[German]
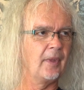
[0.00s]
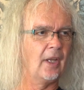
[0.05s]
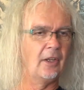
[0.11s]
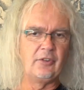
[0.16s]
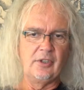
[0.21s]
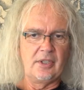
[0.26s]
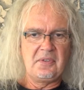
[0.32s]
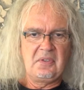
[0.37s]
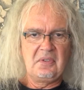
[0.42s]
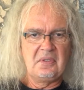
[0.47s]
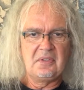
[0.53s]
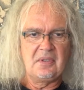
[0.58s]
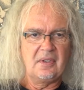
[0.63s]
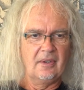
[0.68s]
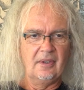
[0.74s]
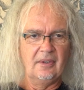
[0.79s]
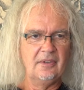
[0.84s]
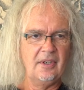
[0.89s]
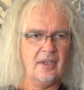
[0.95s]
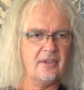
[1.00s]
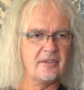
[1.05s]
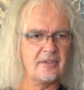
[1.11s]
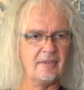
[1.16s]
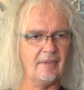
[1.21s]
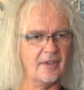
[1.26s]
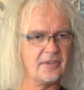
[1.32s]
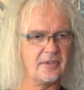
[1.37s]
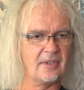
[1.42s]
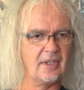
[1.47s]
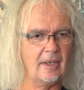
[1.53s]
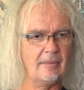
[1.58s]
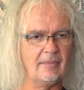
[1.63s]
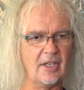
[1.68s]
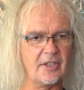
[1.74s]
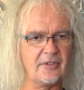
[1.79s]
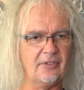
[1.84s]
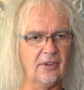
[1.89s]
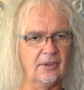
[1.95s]
Also das ist nichts, was
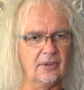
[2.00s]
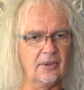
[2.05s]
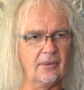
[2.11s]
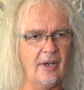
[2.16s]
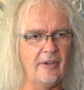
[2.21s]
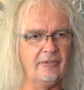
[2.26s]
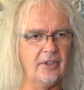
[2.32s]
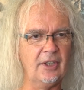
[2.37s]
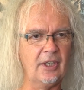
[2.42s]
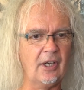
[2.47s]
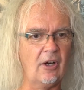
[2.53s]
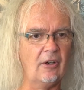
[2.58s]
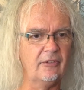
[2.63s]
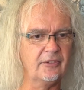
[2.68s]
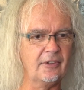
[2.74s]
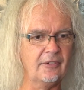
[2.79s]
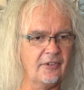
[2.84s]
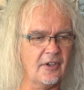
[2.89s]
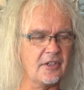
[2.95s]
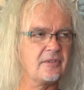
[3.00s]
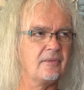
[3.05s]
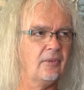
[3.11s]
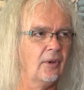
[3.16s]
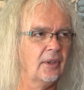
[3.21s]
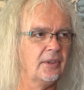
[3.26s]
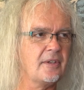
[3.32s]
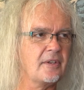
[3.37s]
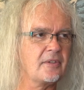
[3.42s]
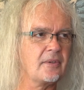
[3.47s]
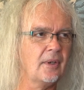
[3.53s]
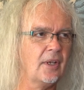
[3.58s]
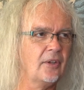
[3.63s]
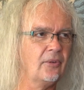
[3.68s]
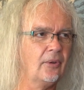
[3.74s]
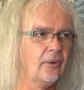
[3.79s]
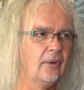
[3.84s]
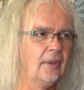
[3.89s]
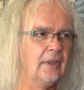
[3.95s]
jemals von Gravedigger aufgefasst worden ist
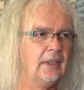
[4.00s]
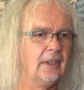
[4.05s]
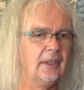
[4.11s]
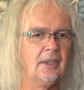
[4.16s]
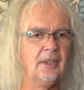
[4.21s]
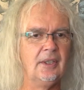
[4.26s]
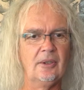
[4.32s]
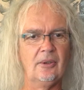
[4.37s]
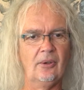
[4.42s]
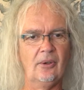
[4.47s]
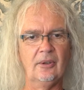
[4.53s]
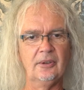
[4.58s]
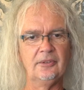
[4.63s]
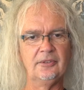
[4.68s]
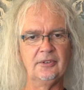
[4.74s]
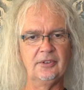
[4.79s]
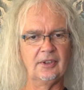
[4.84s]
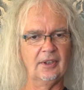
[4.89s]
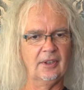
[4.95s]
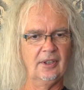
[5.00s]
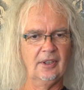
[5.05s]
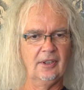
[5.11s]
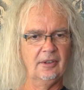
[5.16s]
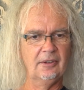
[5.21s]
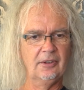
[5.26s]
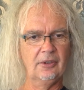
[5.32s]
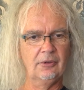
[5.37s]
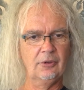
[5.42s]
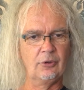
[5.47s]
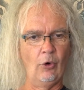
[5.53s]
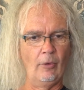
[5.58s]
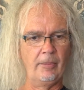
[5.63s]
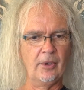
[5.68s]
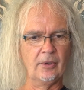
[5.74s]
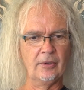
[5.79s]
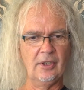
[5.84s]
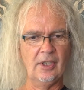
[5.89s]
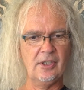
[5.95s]
oder so. Und äh,
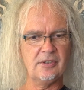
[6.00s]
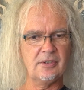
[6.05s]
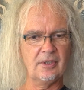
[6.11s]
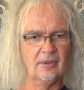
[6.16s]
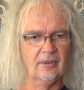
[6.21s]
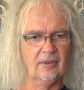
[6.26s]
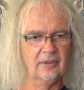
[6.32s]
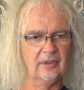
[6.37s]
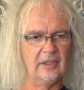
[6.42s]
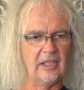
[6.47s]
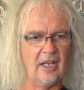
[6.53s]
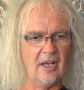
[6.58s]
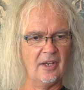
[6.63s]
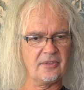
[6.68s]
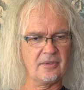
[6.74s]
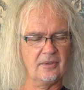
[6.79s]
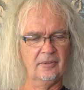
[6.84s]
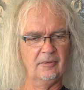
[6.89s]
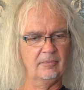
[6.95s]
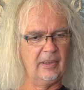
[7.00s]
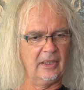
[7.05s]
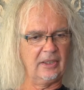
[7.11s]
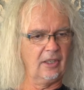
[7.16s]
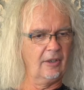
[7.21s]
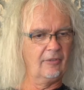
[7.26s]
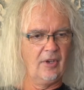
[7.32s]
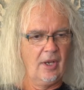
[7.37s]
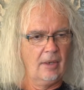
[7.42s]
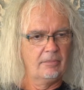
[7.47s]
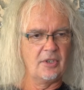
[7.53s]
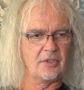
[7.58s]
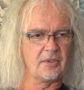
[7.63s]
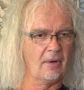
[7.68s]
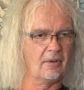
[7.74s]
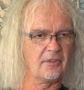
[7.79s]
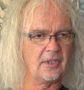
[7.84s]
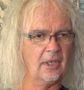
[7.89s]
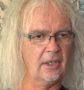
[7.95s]
Tobi und ich und Lars und Patrick, wir haben die
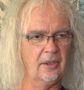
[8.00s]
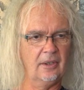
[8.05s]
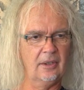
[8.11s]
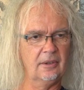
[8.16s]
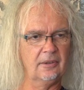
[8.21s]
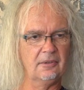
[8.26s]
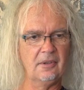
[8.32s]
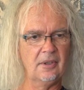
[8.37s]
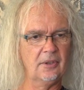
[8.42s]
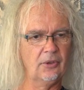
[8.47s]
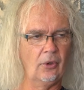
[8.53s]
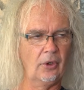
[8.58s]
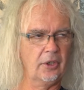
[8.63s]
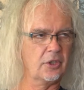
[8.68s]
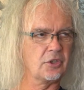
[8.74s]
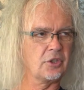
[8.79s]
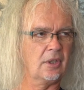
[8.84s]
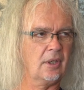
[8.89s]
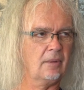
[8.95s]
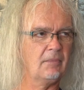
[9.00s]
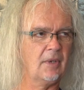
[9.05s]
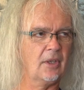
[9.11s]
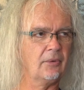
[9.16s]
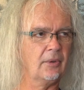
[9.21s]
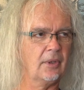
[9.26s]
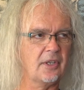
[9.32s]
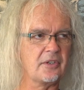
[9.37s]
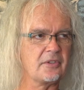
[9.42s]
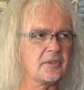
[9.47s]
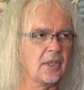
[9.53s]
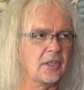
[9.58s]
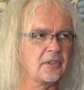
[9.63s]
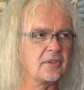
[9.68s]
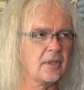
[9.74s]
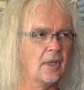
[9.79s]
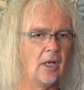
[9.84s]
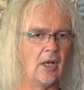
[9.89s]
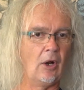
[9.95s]
Songs alle äh, neu geschrieben, also das ist
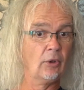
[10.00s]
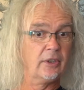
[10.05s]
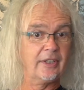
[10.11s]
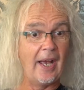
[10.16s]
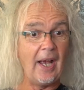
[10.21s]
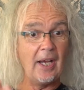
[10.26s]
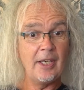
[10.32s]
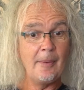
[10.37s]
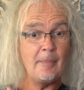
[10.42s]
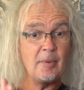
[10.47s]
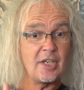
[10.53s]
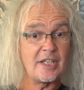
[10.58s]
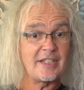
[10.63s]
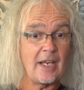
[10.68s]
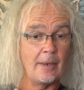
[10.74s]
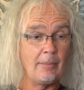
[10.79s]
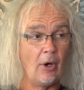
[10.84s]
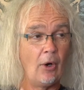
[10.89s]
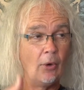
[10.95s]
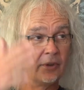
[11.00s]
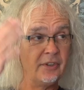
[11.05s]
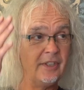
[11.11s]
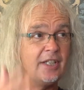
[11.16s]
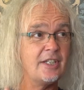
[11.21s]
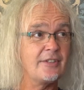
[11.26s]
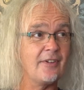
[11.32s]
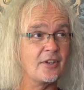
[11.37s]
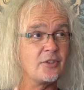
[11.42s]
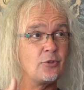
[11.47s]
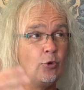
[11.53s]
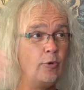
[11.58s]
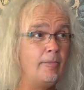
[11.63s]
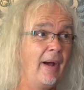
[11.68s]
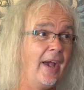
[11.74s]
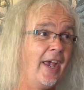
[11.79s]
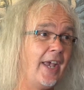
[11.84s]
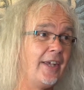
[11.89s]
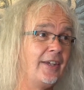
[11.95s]
nichts. Auch da gibt es jetzt aber auch nichts, was
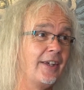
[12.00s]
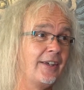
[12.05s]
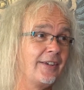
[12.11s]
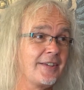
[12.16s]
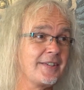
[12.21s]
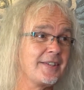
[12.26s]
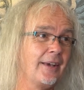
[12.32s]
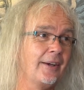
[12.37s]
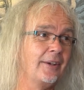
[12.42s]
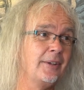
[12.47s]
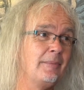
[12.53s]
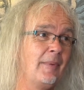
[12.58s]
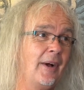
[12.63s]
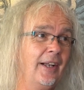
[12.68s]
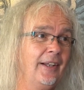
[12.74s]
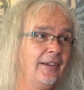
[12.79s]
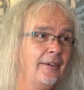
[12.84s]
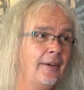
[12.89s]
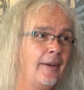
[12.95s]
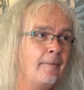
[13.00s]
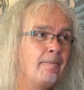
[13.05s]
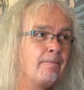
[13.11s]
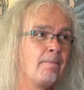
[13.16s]
überhängig ist, sage ich mal. Ja.